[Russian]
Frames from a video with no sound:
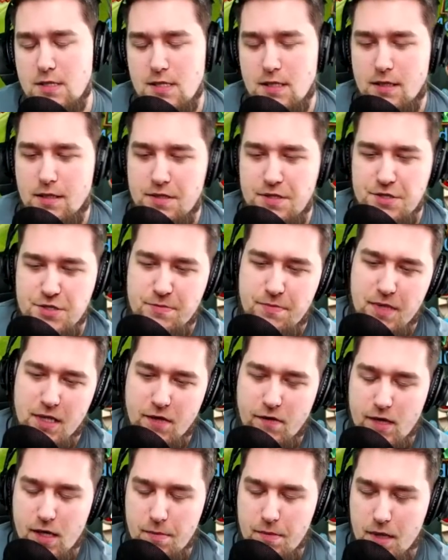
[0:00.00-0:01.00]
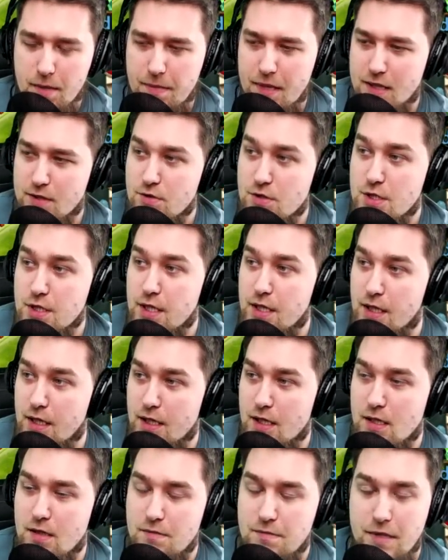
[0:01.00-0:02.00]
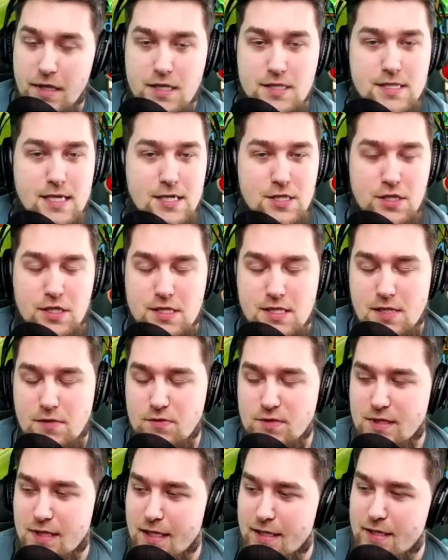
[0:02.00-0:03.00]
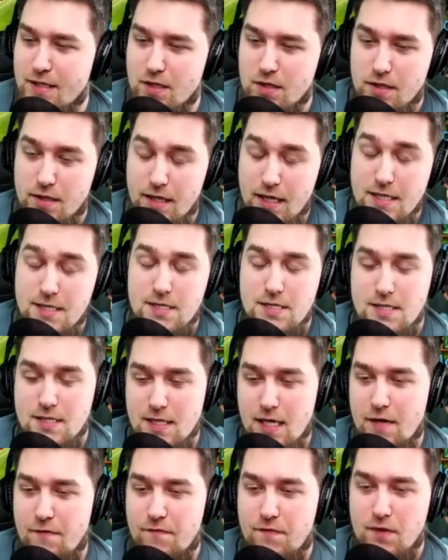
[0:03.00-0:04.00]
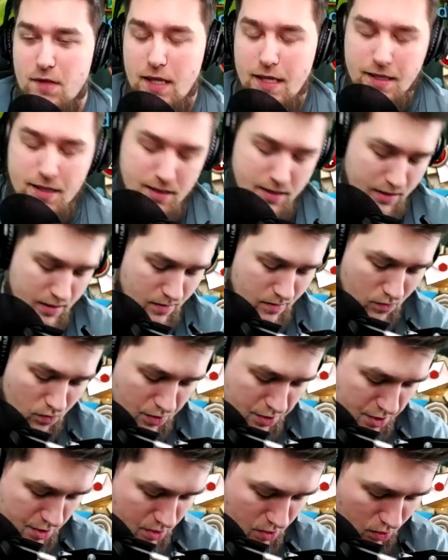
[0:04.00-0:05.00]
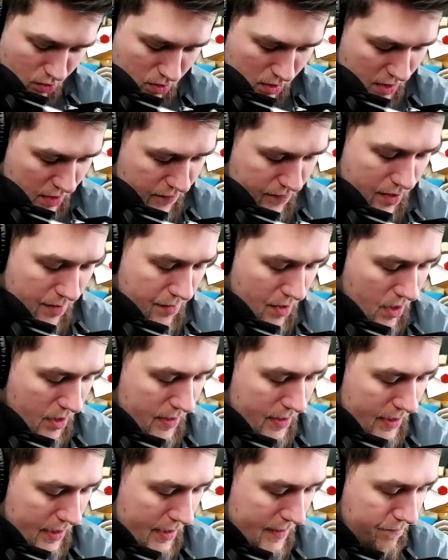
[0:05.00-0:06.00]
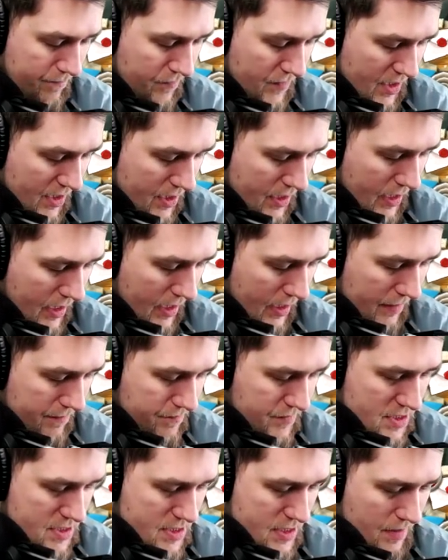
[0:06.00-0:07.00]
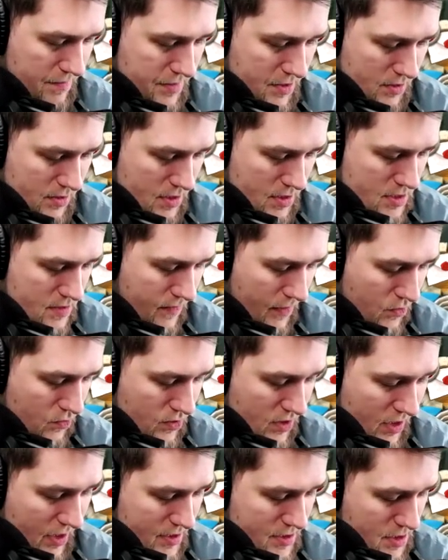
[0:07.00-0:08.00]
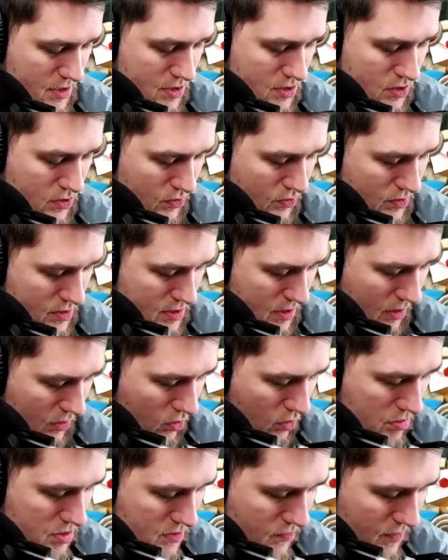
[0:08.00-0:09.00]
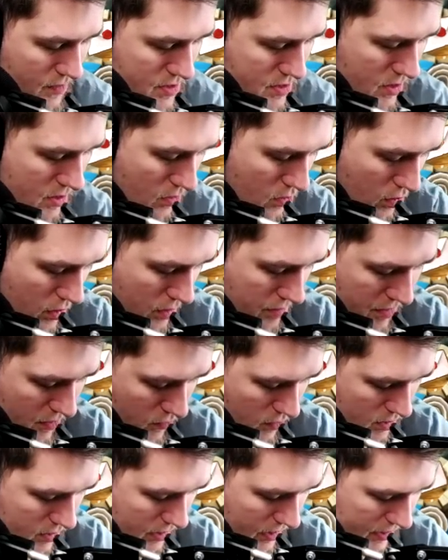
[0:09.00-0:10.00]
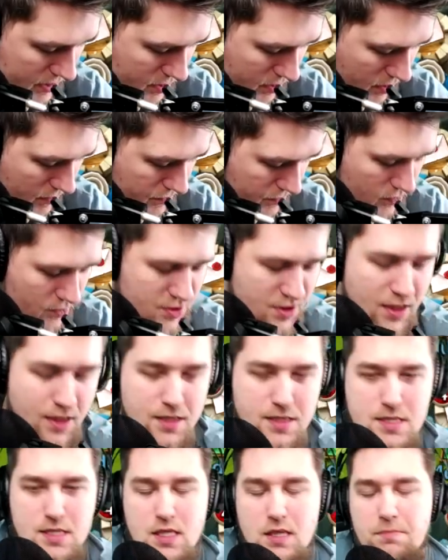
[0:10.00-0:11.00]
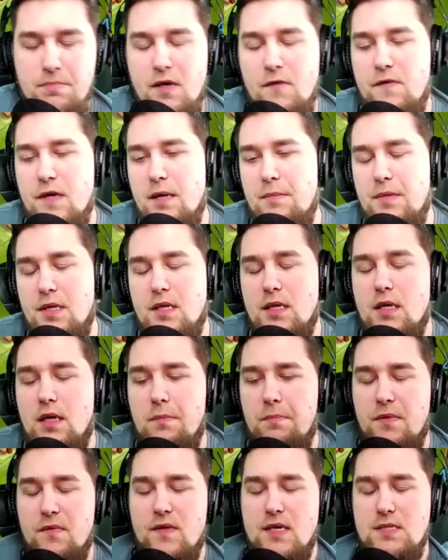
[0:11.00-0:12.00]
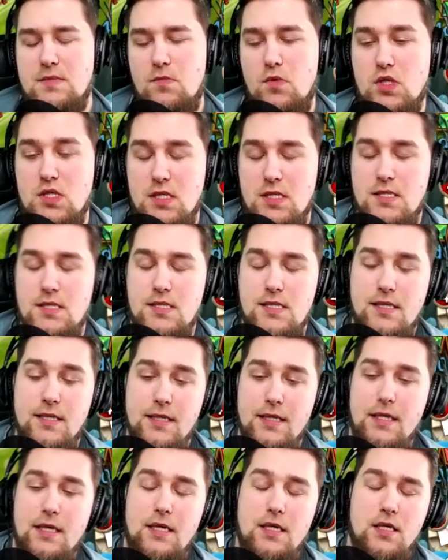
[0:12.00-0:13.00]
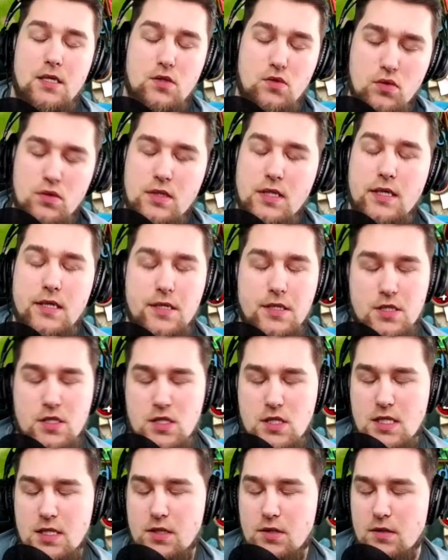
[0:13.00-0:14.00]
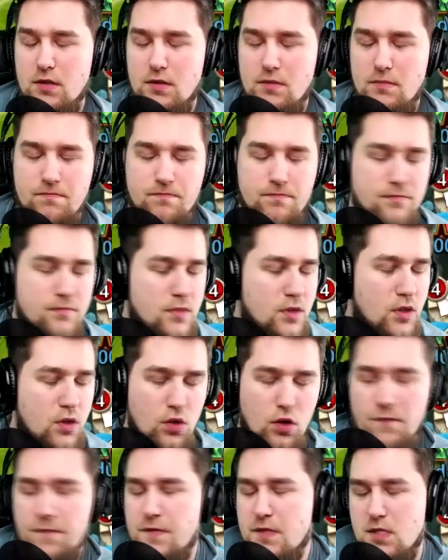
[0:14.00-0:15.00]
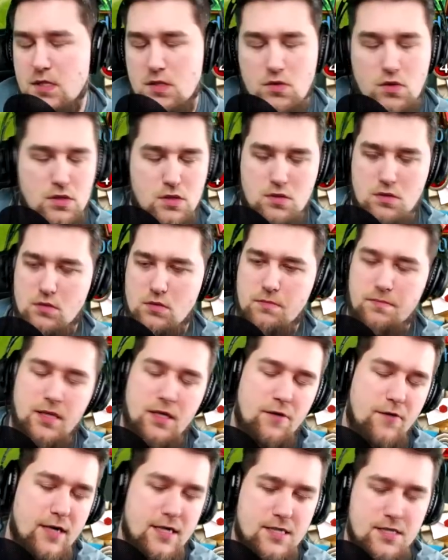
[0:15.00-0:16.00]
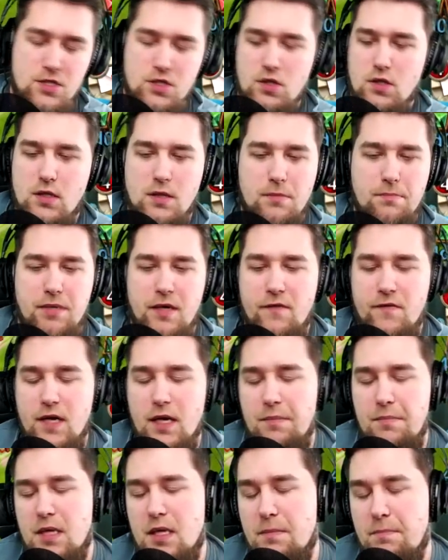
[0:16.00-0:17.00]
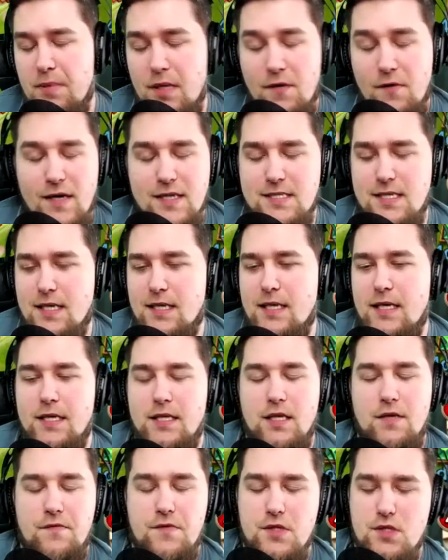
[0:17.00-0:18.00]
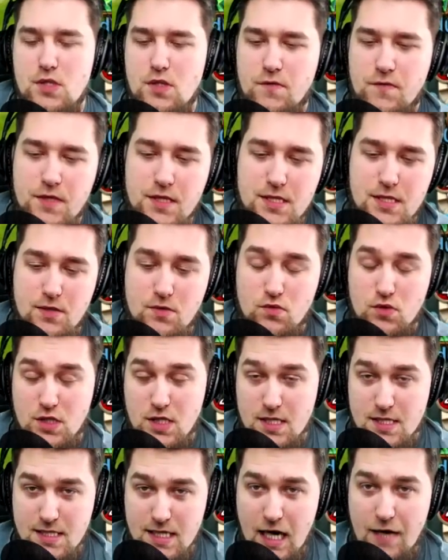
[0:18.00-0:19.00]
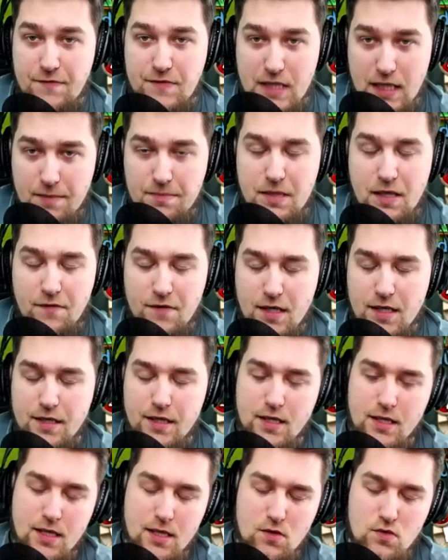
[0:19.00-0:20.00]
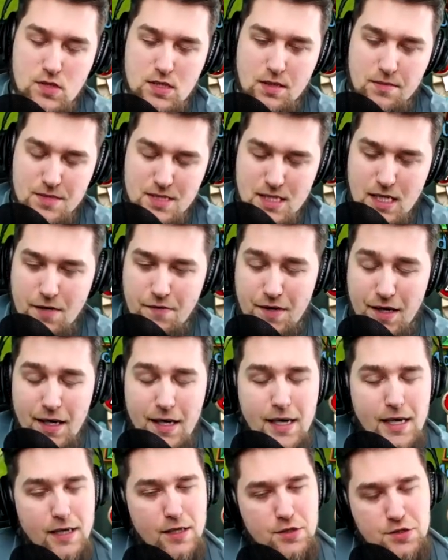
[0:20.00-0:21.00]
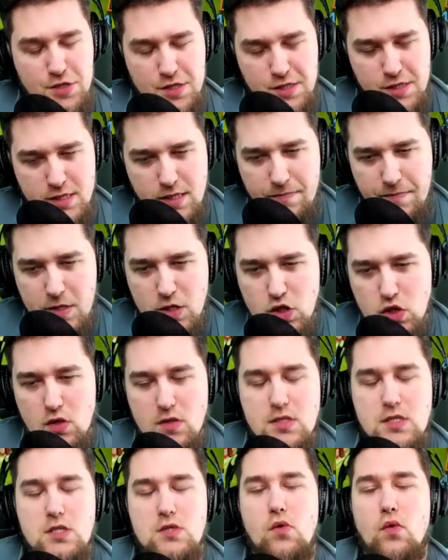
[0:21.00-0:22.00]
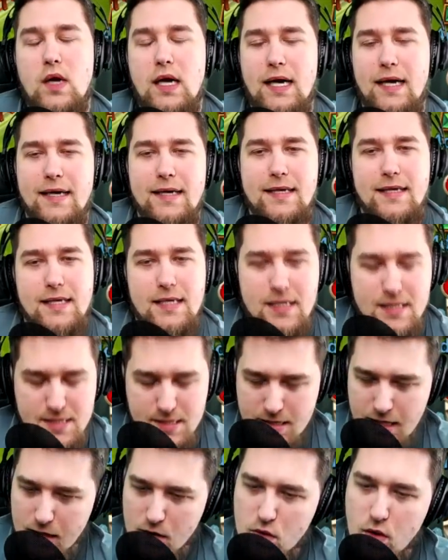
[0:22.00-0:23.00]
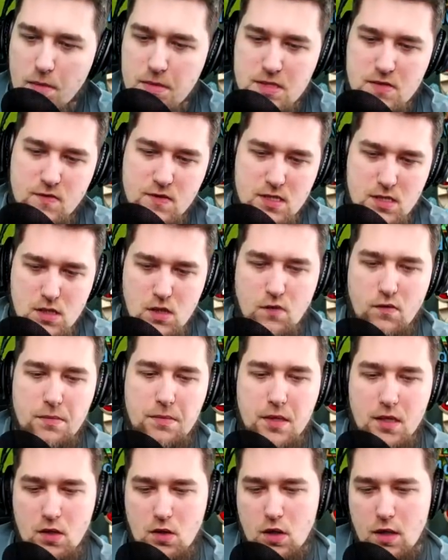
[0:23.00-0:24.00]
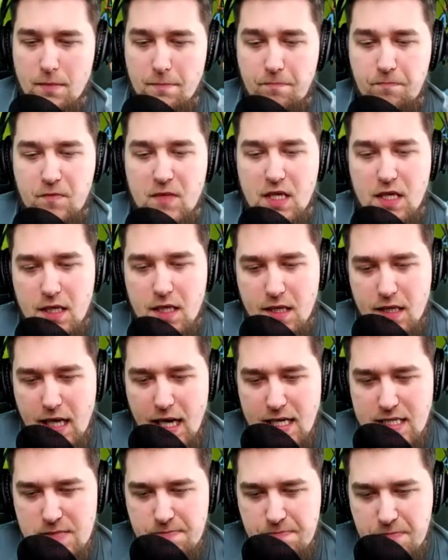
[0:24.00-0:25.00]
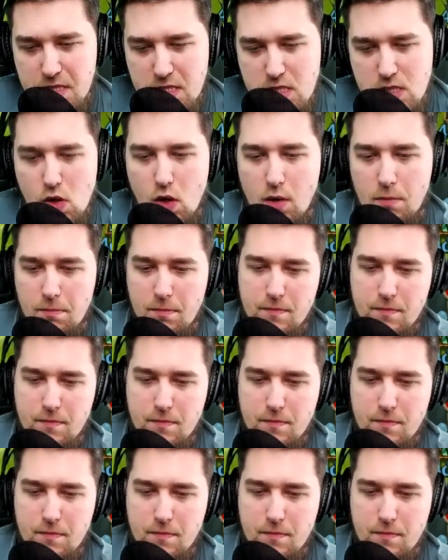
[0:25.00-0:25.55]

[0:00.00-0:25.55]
короче, поговорим, ребятушки. Меня Сашка зовут, канал Князь. Ставь лайк. Э, очень долгое время я забил на свою традицию знакомства с героями, вот как-то не получалось или по времени, или по возможности. И тут я решил, кровь из носу, плевать, что там по времени, плевать, когда это видео выйдет, уже завтра обновление на русском сервере, Сейчас запишу, сука, знакомство с новым героем. И я спецом